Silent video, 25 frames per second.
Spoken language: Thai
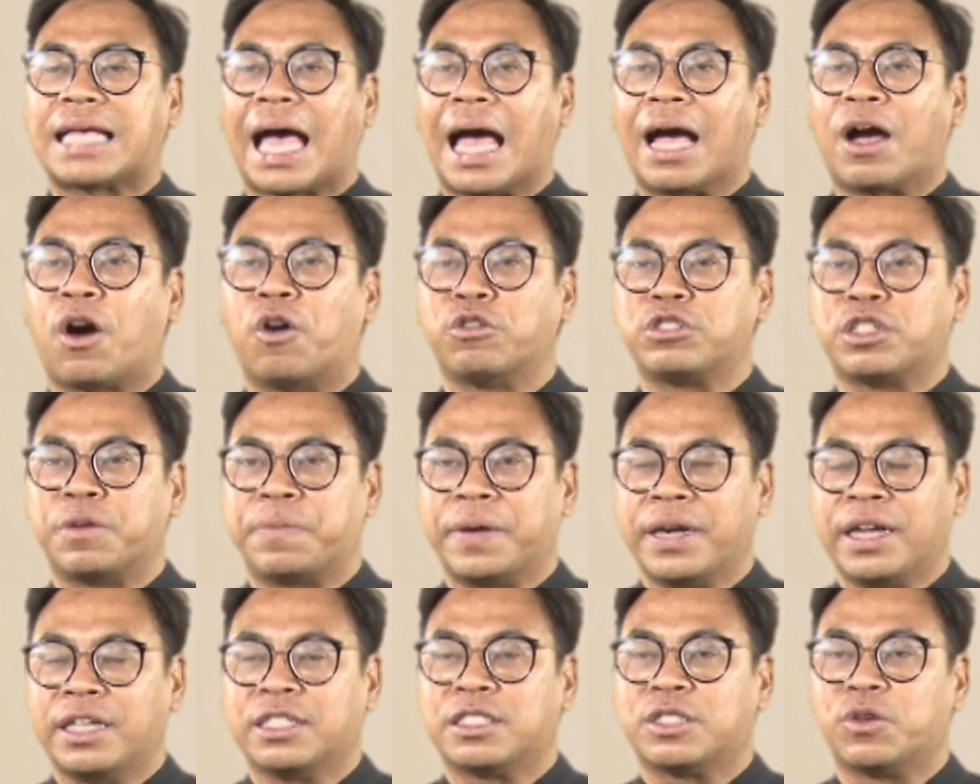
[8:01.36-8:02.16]
สา ของสมเด็จ
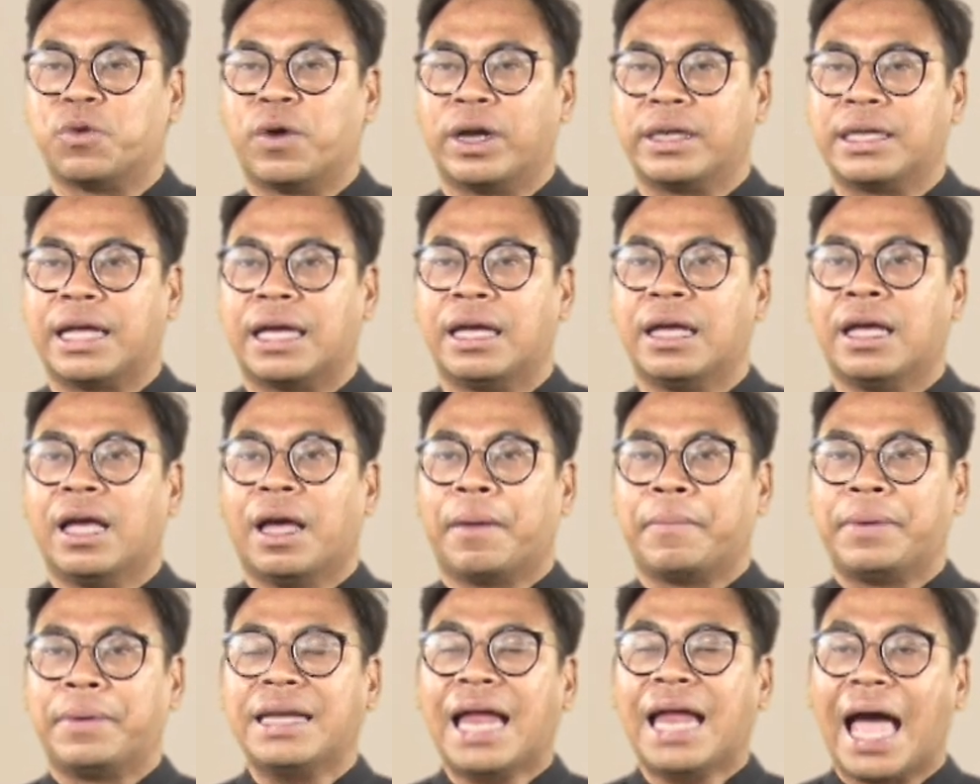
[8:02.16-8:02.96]
พระจเาสวนเนี่ย
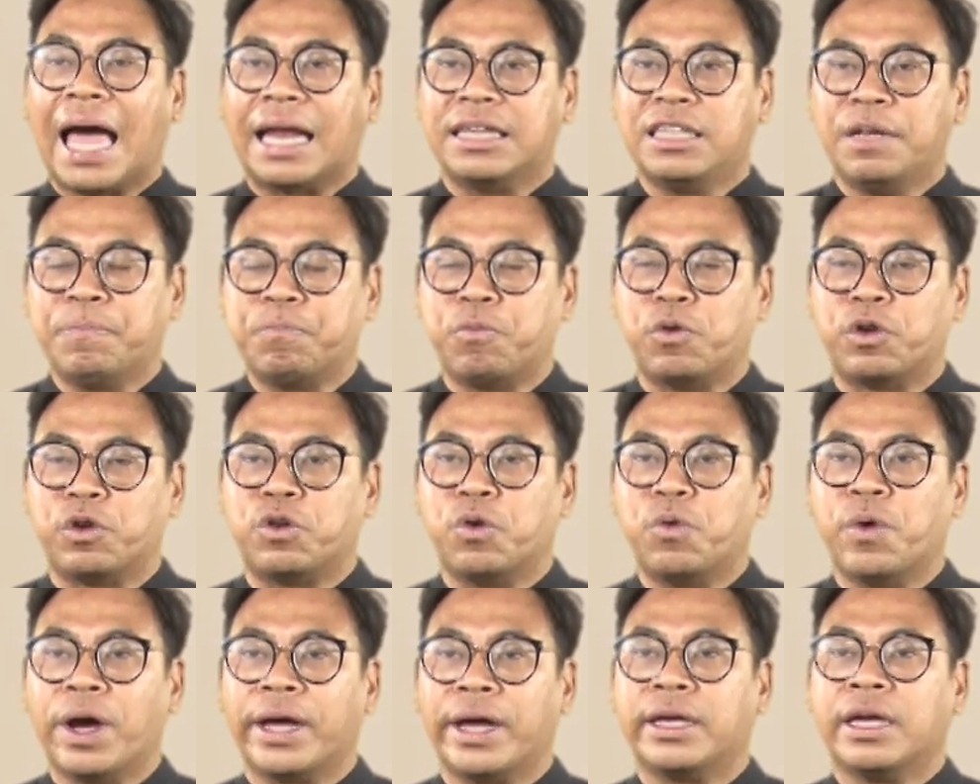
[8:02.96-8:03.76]
มีทหารญี่ปุ่น
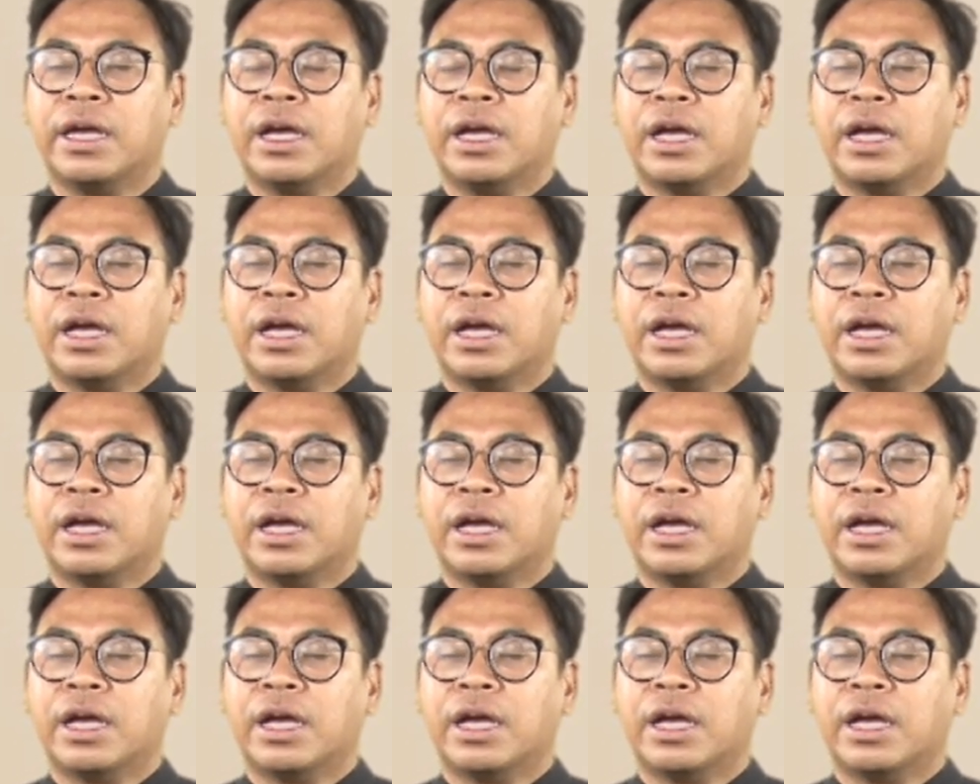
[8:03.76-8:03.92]
ด้วย